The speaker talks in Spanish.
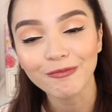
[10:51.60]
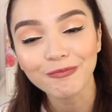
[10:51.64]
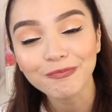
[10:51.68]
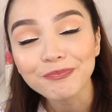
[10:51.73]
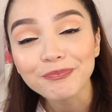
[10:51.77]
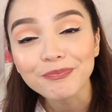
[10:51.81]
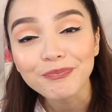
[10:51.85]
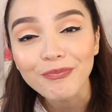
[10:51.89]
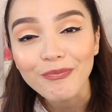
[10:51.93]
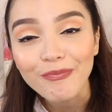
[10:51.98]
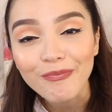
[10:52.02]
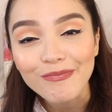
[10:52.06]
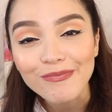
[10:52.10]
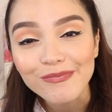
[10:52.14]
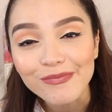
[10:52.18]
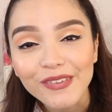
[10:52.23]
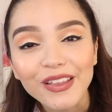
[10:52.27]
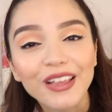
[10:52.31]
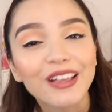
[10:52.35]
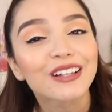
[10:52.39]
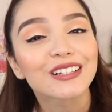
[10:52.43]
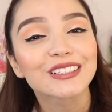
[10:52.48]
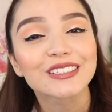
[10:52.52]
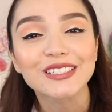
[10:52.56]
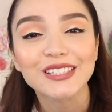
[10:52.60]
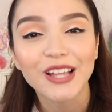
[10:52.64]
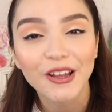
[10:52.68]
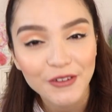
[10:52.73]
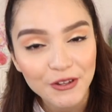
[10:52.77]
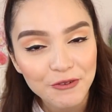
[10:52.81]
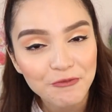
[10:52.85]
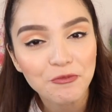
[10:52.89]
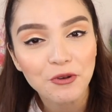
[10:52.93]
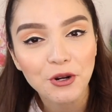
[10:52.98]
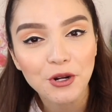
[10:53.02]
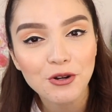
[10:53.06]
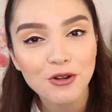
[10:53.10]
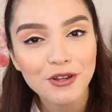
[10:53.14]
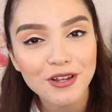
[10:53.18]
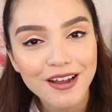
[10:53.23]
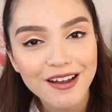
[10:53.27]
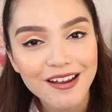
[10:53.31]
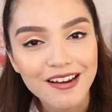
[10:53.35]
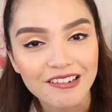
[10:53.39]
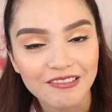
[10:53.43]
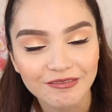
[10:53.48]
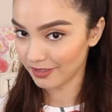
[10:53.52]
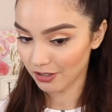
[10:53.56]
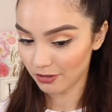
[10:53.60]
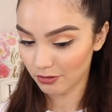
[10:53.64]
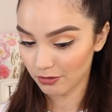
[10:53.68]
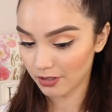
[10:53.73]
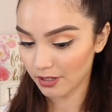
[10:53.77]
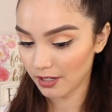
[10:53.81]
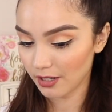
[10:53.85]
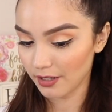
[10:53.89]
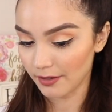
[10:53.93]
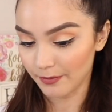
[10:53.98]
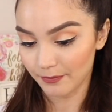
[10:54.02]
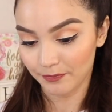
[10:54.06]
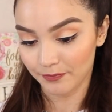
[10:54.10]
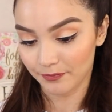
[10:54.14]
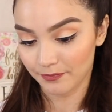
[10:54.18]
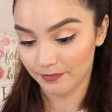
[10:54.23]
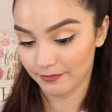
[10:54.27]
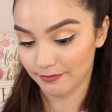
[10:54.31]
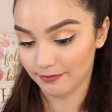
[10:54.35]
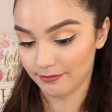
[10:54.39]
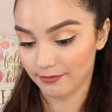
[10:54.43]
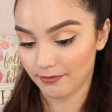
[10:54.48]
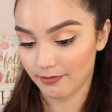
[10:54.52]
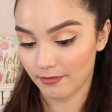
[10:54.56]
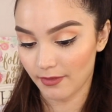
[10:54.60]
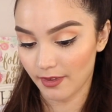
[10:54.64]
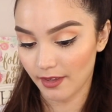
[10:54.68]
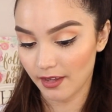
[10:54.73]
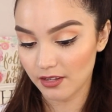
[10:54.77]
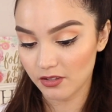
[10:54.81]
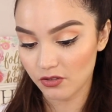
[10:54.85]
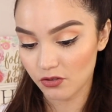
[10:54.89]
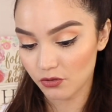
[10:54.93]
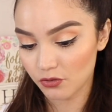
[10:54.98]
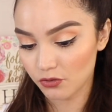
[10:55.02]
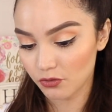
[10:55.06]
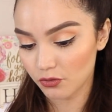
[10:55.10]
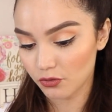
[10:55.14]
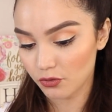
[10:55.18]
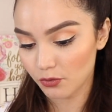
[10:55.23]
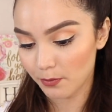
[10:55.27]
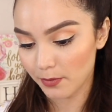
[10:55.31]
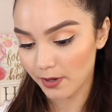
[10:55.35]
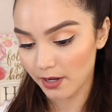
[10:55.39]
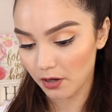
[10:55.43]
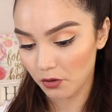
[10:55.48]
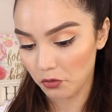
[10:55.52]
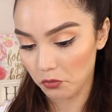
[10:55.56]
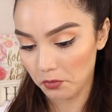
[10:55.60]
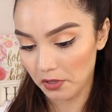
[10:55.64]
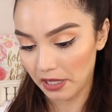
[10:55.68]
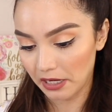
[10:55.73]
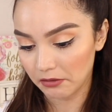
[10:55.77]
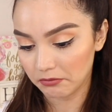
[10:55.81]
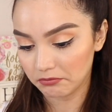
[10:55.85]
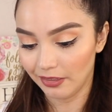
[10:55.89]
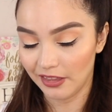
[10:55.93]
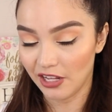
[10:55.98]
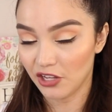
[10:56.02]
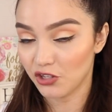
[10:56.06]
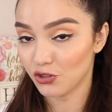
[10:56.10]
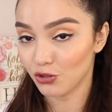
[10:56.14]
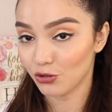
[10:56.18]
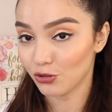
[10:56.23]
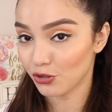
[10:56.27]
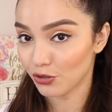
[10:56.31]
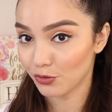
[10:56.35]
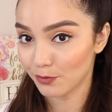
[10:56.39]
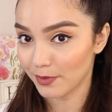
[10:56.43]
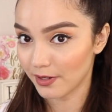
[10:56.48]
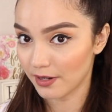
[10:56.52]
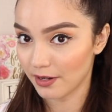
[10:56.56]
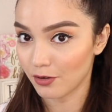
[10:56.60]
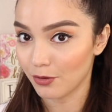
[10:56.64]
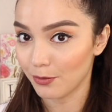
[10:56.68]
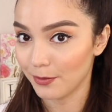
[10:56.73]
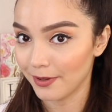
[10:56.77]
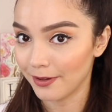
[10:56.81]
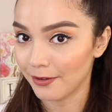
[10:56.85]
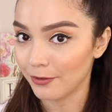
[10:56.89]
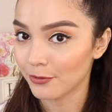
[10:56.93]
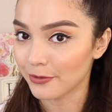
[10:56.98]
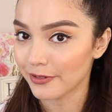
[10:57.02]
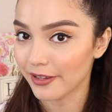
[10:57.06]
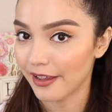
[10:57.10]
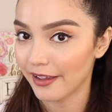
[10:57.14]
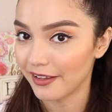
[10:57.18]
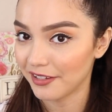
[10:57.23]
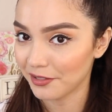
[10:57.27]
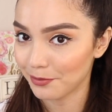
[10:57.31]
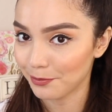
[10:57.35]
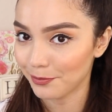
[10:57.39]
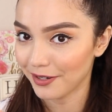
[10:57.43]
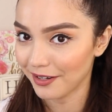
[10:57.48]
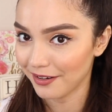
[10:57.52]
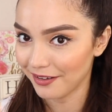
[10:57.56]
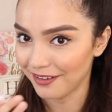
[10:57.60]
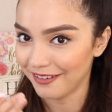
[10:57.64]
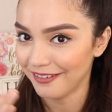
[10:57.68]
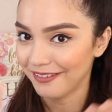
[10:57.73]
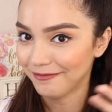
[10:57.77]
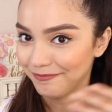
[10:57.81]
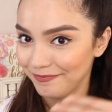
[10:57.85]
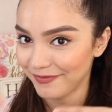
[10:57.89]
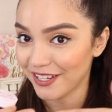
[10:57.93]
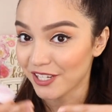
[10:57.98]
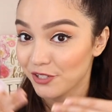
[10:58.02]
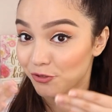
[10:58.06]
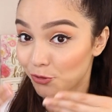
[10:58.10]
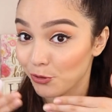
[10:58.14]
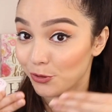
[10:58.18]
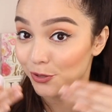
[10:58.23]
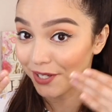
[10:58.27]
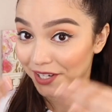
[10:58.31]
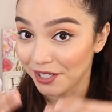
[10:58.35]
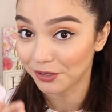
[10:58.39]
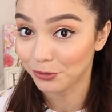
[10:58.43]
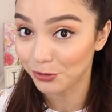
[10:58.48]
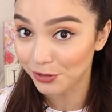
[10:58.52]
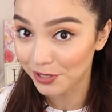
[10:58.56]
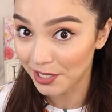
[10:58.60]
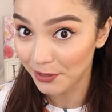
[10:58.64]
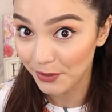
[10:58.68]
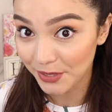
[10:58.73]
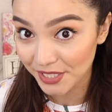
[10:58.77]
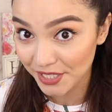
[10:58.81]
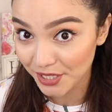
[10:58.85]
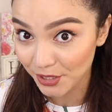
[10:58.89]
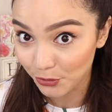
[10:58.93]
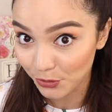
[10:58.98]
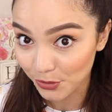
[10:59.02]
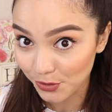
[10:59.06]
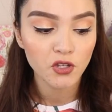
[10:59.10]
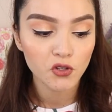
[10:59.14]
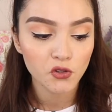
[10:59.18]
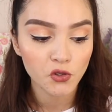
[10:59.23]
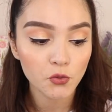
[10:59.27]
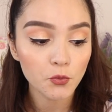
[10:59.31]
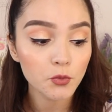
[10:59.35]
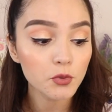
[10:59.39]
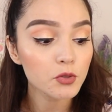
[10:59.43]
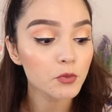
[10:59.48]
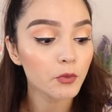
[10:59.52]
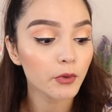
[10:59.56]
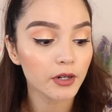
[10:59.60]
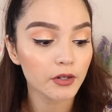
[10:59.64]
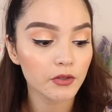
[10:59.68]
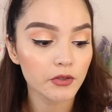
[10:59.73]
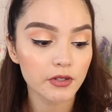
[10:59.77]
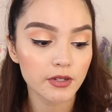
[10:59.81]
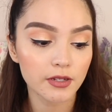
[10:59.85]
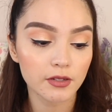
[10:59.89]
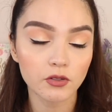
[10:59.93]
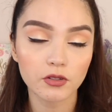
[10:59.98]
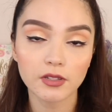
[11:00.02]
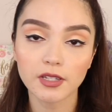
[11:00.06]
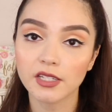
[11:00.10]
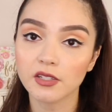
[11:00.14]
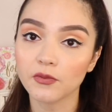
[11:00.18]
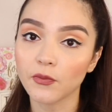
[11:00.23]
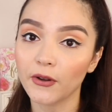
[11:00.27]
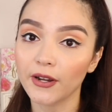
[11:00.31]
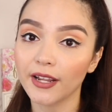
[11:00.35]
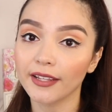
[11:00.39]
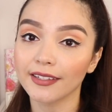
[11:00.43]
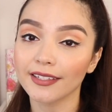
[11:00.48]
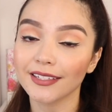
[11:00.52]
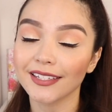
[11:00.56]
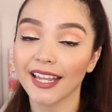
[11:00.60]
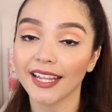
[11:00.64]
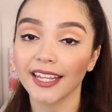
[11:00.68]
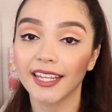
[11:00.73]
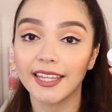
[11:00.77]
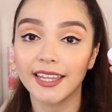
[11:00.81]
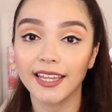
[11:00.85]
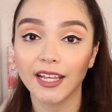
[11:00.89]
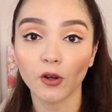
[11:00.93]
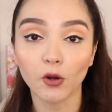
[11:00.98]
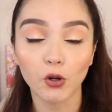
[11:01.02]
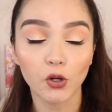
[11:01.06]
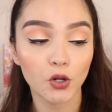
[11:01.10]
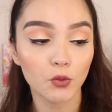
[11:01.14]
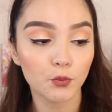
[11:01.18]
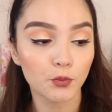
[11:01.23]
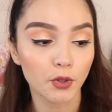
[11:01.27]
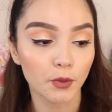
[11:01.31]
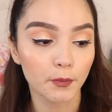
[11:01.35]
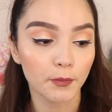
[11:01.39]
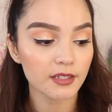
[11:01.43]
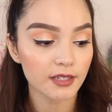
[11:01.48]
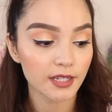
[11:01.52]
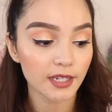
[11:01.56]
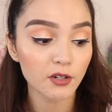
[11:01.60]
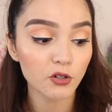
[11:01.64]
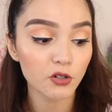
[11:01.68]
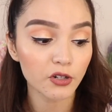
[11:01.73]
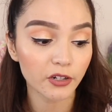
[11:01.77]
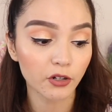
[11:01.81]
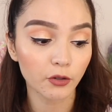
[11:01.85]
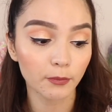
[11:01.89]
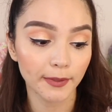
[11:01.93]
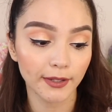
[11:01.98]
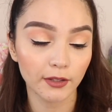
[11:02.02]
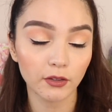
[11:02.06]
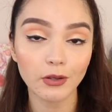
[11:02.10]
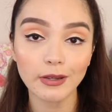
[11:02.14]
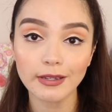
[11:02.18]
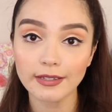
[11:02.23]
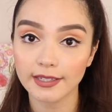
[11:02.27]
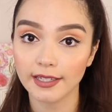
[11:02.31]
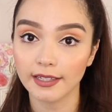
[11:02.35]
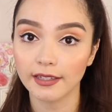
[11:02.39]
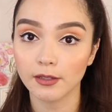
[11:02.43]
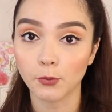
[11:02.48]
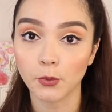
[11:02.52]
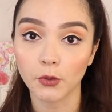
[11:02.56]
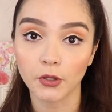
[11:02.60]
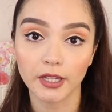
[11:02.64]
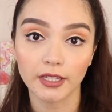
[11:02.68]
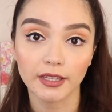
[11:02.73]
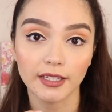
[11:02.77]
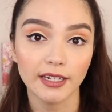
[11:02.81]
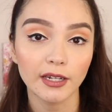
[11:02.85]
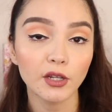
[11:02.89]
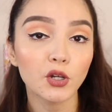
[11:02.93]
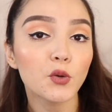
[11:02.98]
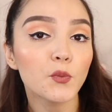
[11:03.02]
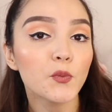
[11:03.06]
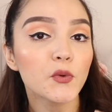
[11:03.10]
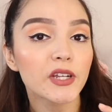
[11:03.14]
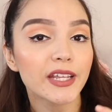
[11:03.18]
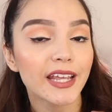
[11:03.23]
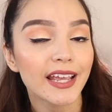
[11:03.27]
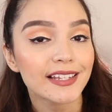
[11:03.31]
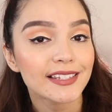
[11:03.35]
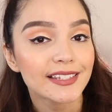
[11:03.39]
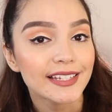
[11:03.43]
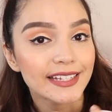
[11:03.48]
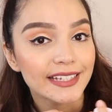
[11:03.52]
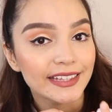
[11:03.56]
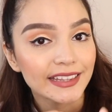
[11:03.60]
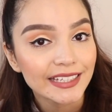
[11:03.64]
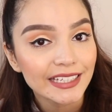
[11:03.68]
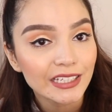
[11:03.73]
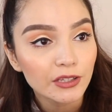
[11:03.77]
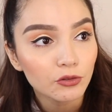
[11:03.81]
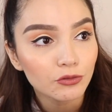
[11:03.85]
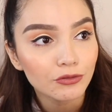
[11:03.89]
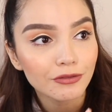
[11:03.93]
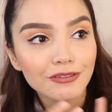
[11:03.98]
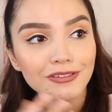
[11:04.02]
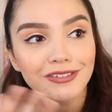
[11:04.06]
Mmm, está bien bueno, Igan. Creo que estos no son para comer. De hecho, no son para comer. O sea, es para exfoliar tus labicitos. Son muy buenos estos exfoliantes de aquí de Colourpop. Se los recomiendo bastante porque tienen como que aceitito.